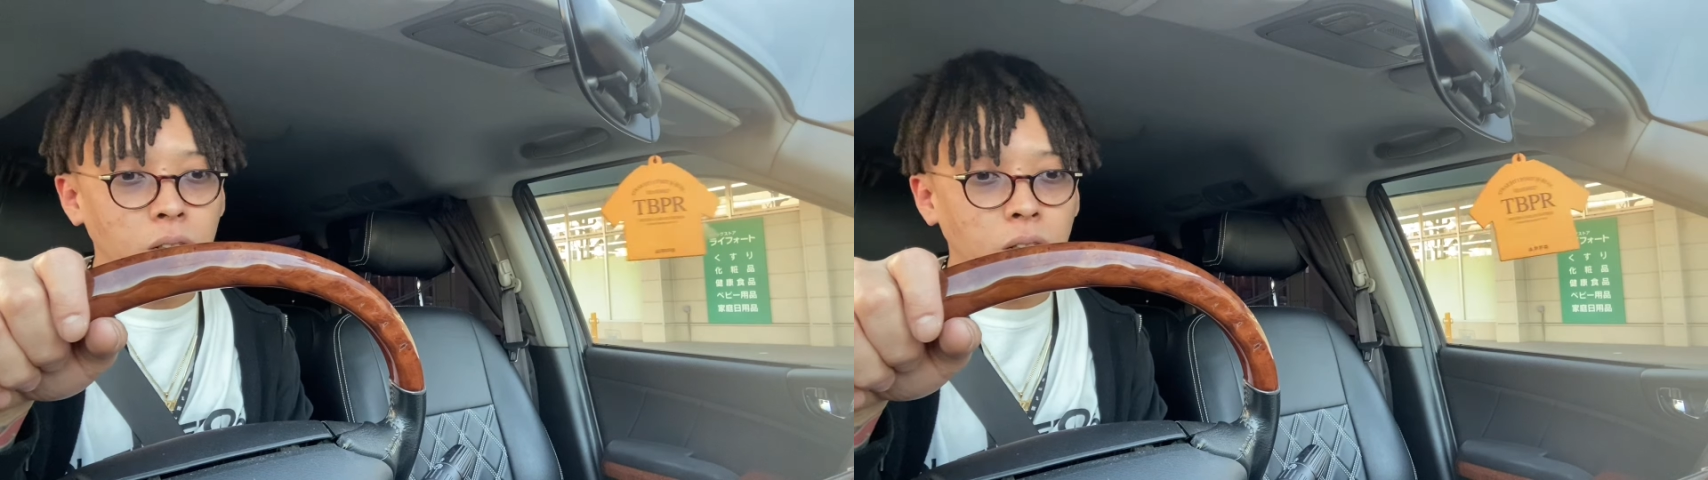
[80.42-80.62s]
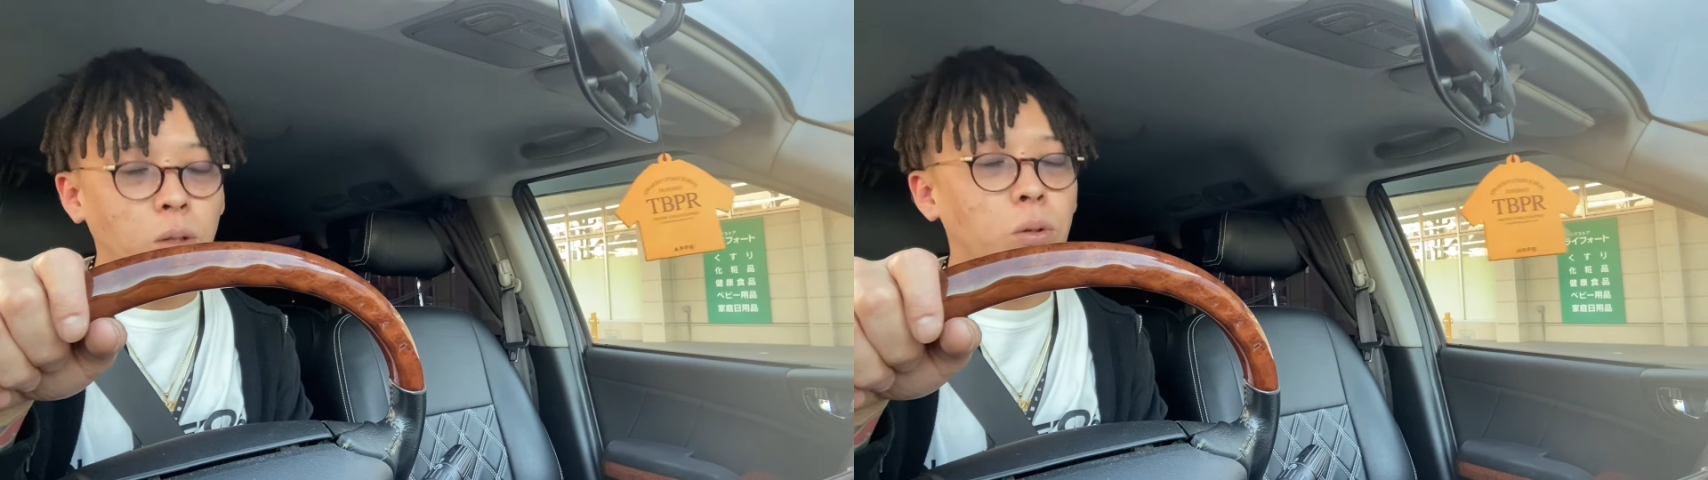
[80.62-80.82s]

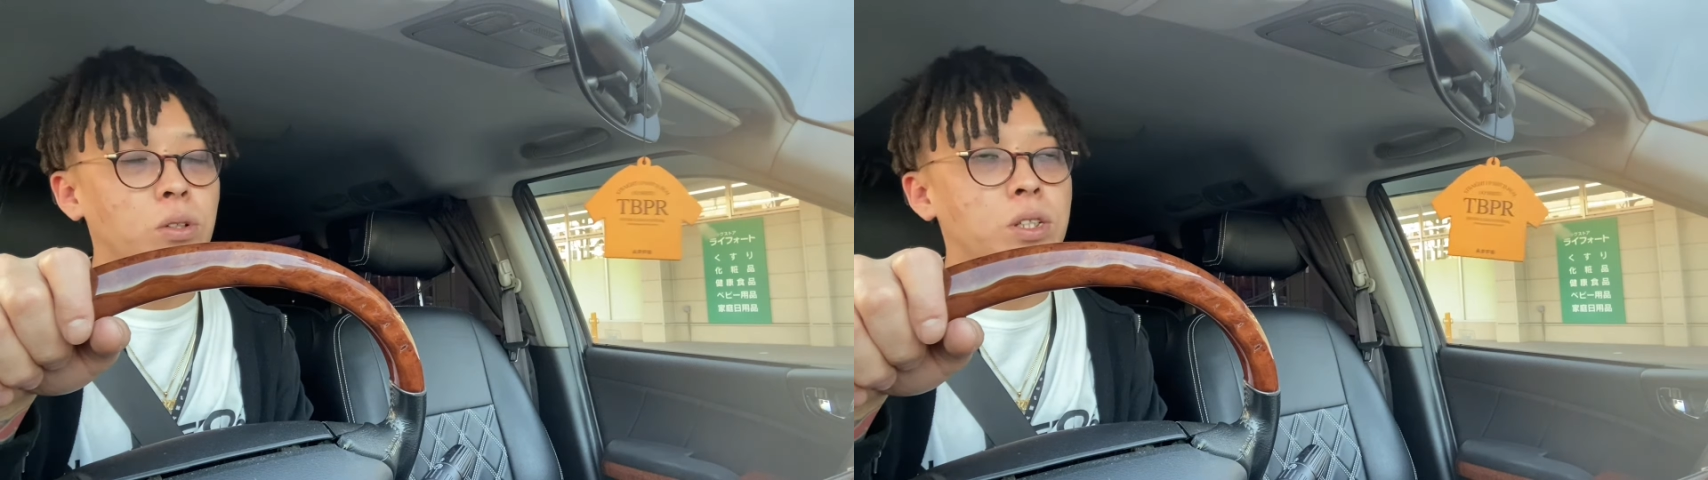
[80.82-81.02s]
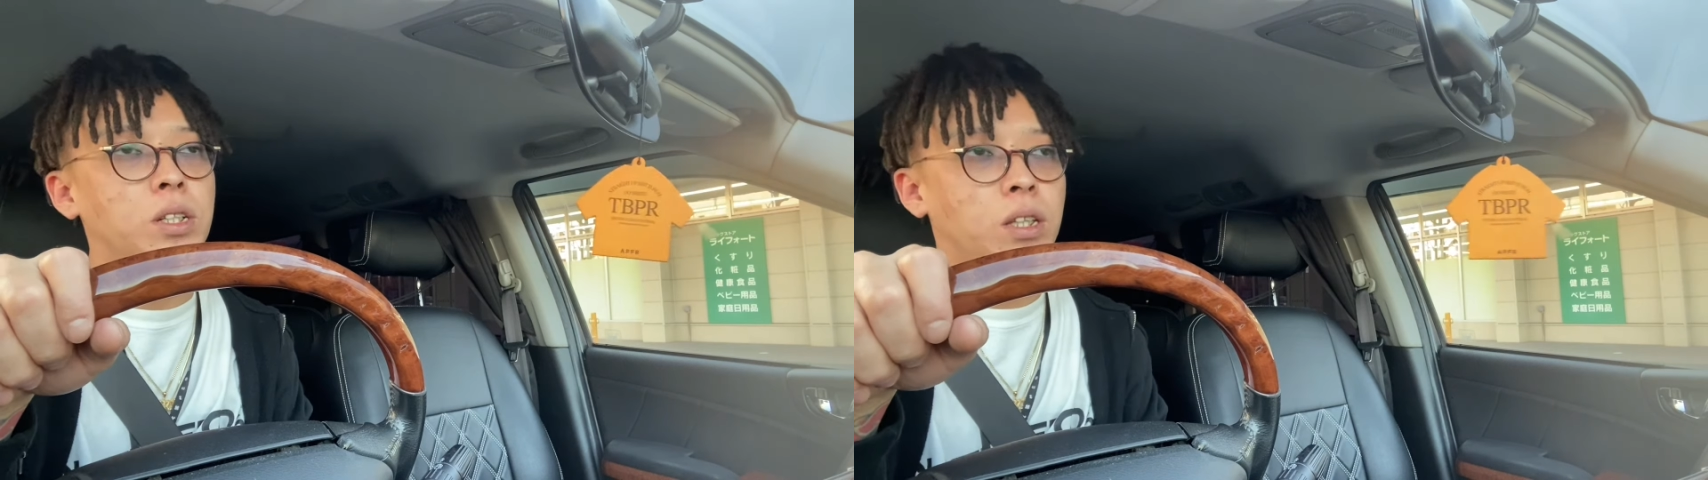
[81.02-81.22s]

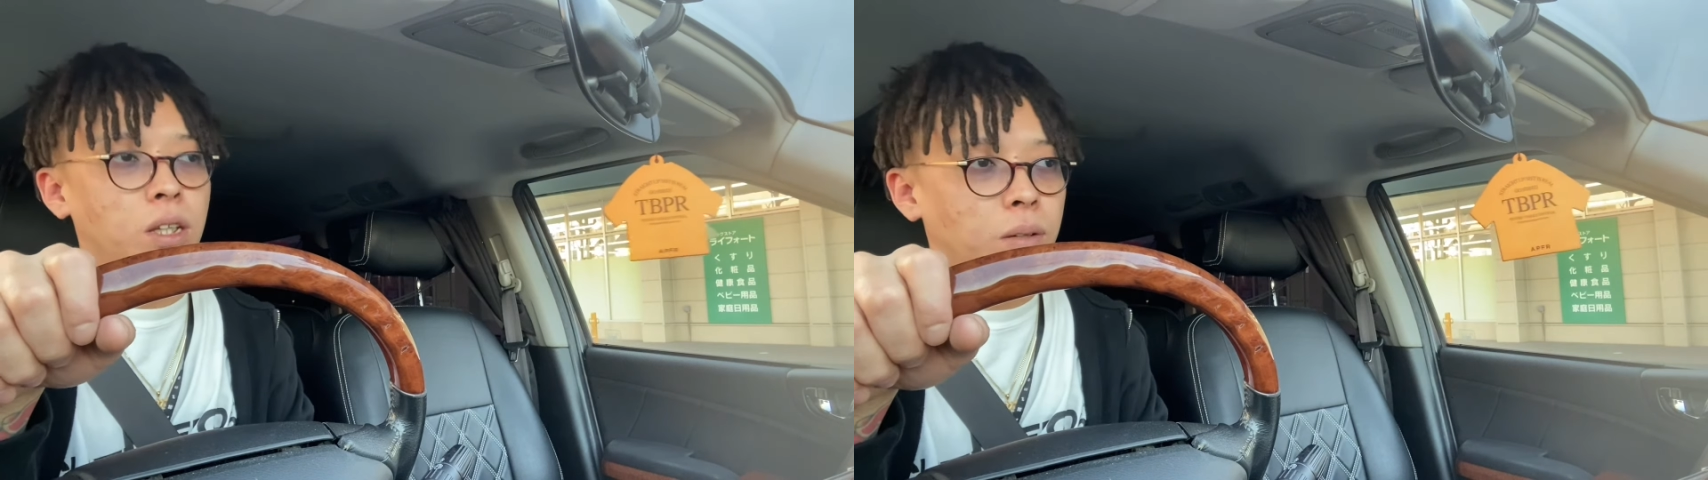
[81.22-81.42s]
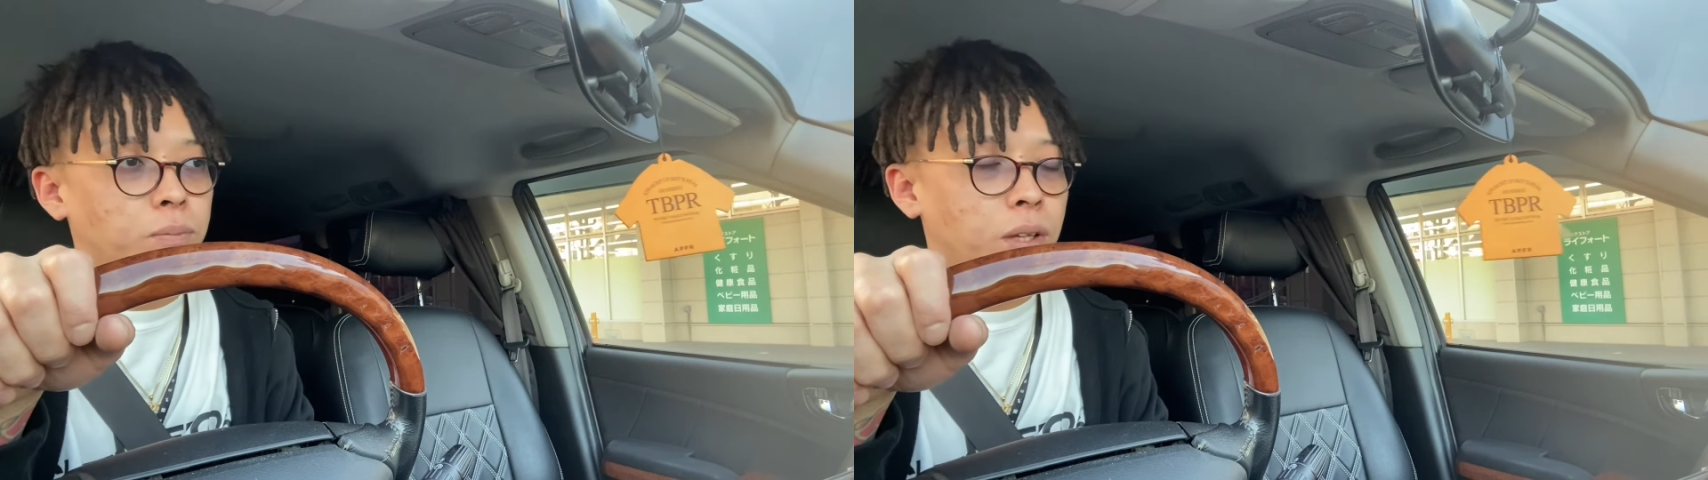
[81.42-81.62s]
レコード
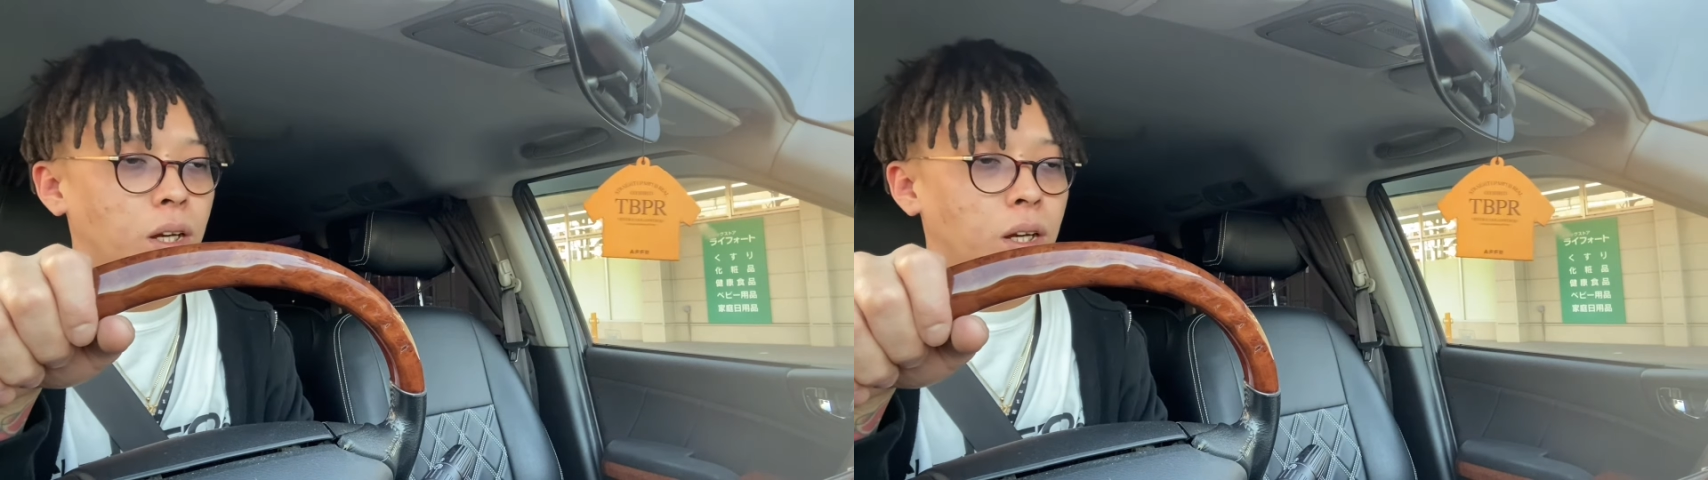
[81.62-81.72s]
CD、で、